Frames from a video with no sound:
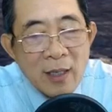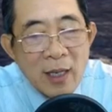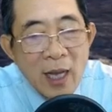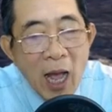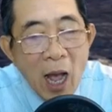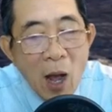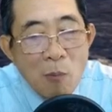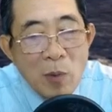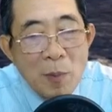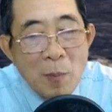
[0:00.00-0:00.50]

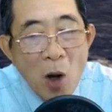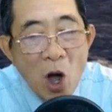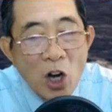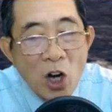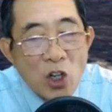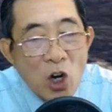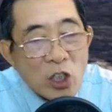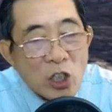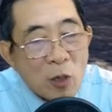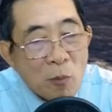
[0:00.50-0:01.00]
ông mới bỏ
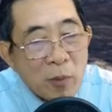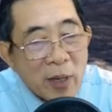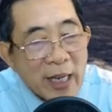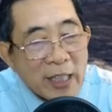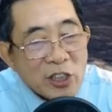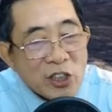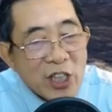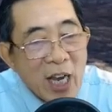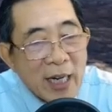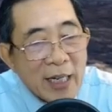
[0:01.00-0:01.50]
nó trong két
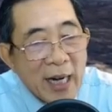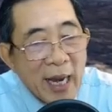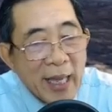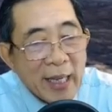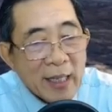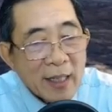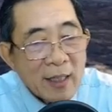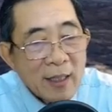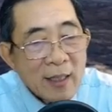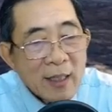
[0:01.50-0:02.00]
sắt này,
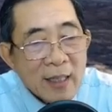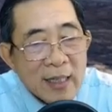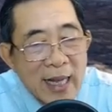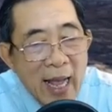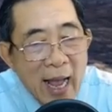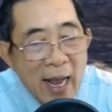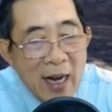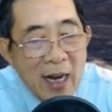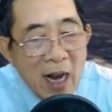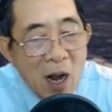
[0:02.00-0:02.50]

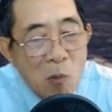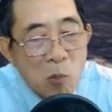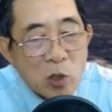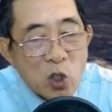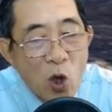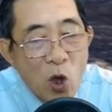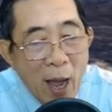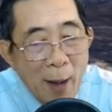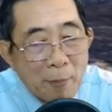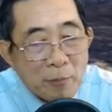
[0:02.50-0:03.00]
ngăn không có cho
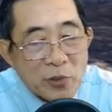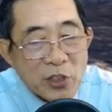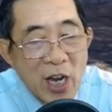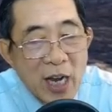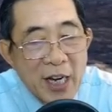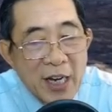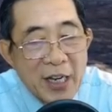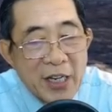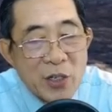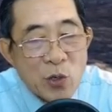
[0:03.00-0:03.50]
âm sát
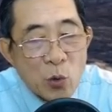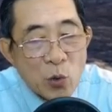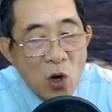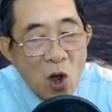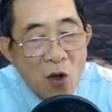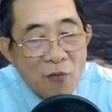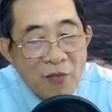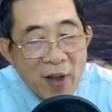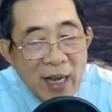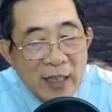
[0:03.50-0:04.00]
khí của nó
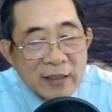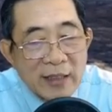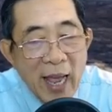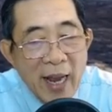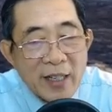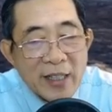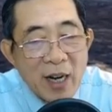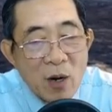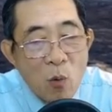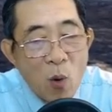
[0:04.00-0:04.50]
phát
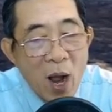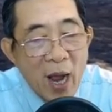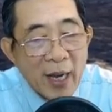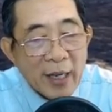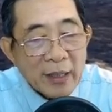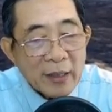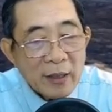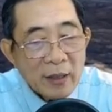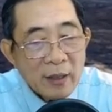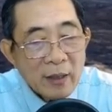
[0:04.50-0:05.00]
tán ra ngoài.